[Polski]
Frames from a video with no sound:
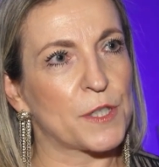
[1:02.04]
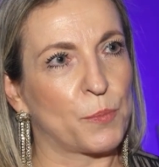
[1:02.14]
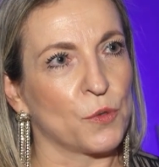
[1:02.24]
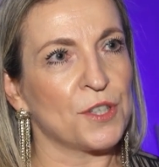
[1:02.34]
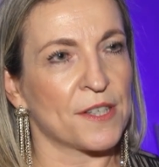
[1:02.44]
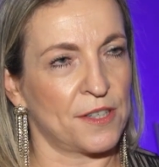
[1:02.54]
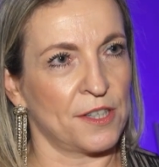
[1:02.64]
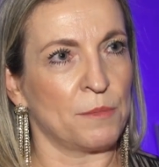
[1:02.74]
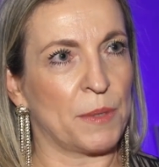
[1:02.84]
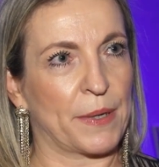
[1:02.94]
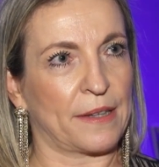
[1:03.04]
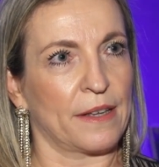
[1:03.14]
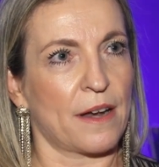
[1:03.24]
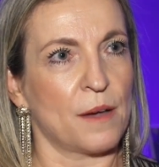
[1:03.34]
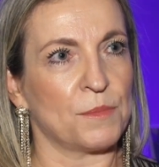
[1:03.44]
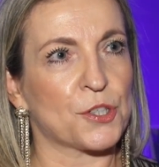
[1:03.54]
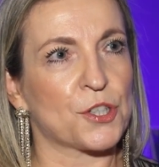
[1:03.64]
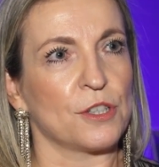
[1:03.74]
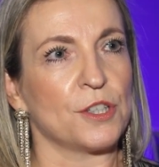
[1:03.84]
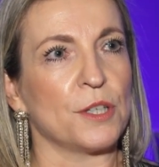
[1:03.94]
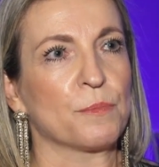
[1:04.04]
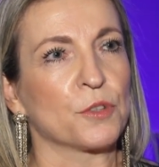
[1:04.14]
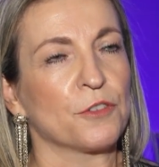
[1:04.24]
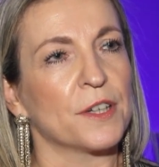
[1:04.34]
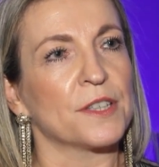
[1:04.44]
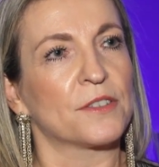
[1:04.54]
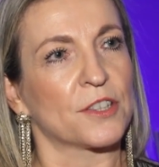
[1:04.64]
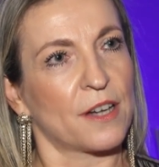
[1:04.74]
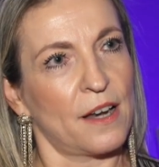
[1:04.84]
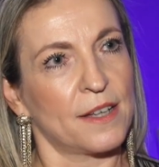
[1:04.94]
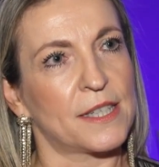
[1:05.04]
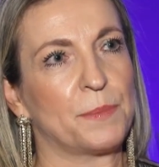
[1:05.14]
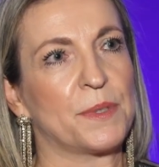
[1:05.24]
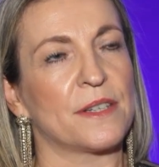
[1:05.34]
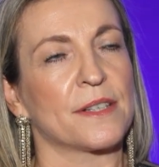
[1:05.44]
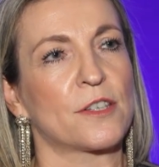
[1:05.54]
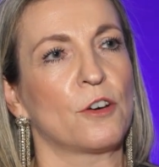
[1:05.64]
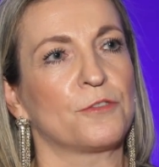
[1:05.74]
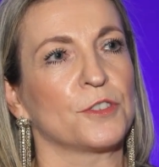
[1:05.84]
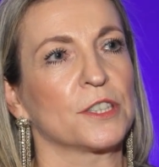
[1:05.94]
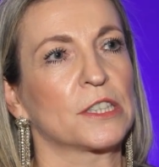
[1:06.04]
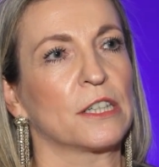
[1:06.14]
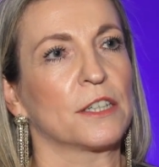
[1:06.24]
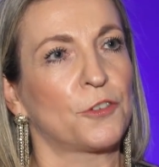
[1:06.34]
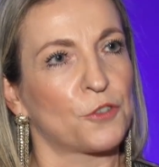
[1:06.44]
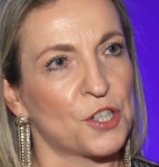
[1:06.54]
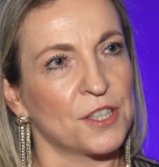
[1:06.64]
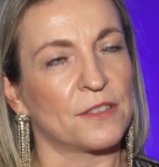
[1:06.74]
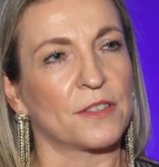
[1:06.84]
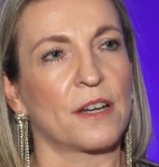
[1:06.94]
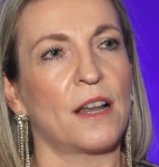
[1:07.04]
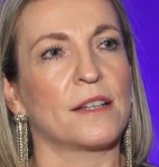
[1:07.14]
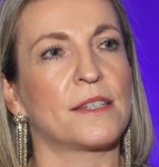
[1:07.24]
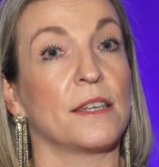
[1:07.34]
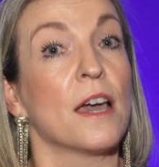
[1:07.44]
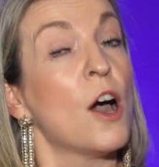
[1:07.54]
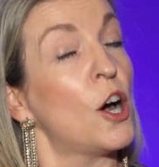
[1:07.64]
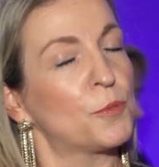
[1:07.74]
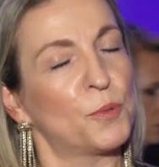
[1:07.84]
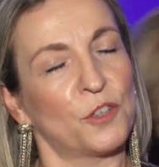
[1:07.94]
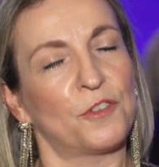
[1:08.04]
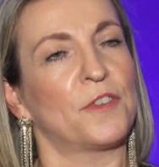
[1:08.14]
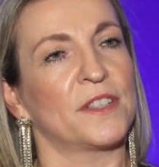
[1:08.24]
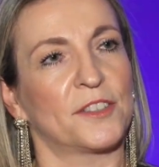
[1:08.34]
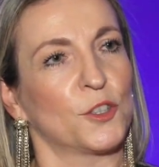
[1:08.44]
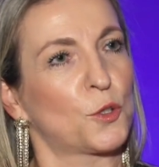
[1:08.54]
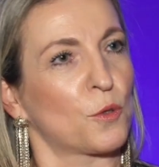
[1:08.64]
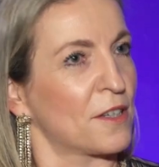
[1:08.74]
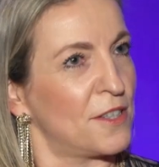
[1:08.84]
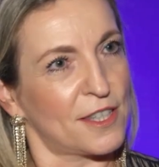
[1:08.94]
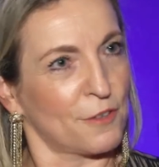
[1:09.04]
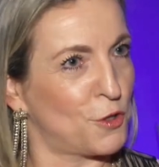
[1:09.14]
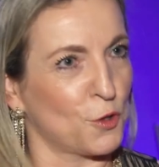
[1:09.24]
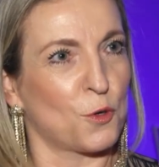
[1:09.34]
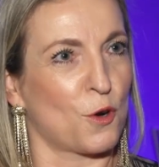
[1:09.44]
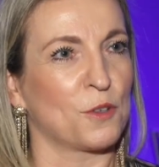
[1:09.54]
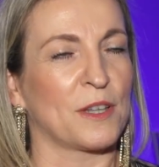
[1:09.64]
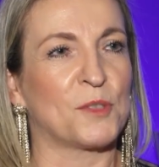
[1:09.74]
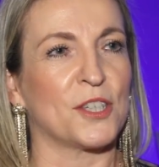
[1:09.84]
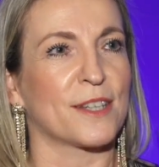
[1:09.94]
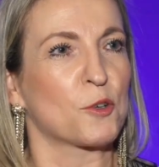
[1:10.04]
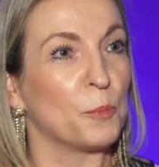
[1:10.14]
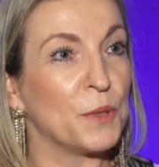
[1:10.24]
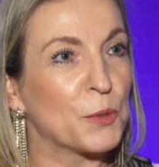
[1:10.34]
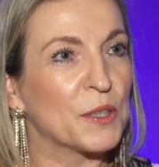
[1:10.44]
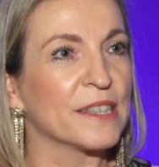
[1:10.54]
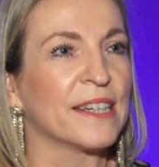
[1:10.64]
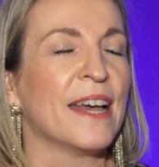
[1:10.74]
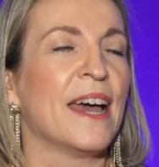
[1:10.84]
wspólnie z innymi partnerami, czyli budowania tych relacji biznesowych, e, tworzenia tych relacji, odbudowywania tych, które gdzieś tam w ciągu roku nam się zagubiły, e,